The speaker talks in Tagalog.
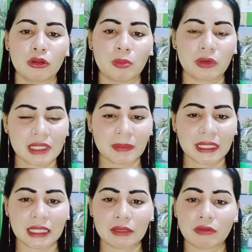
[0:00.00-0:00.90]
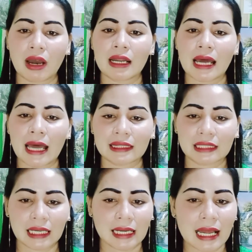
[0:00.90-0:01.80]
lubos na paniniwala at
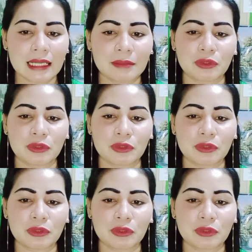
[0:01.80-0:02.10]
nanggagaling